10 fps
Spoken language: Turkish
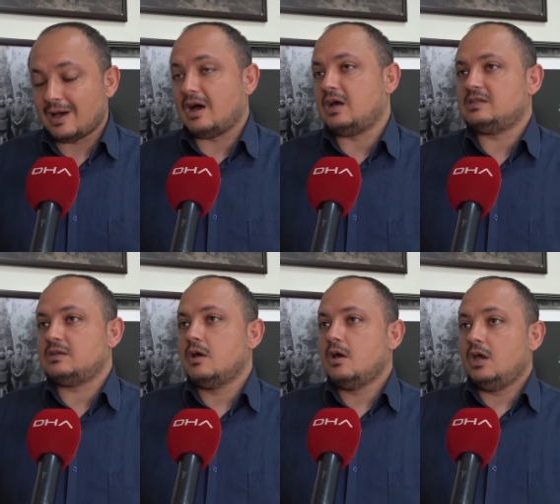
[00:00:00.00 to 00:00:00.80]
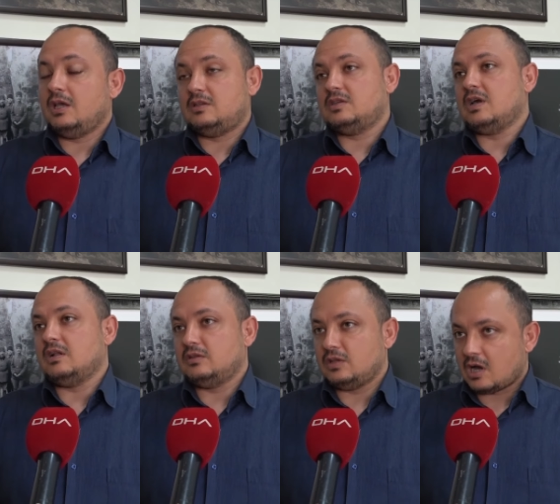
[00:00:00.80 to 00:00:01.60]
daha az etkisi
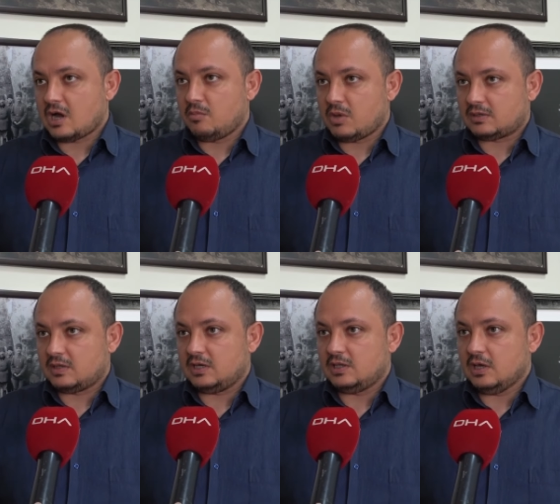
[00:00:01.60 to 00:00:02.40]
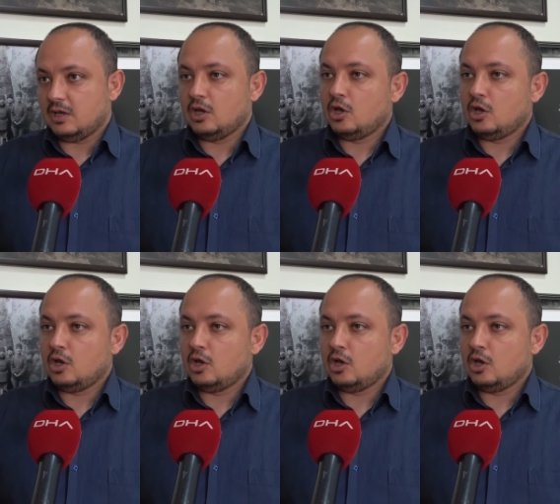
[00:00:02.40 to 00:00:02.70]
altında kalmaktaydı.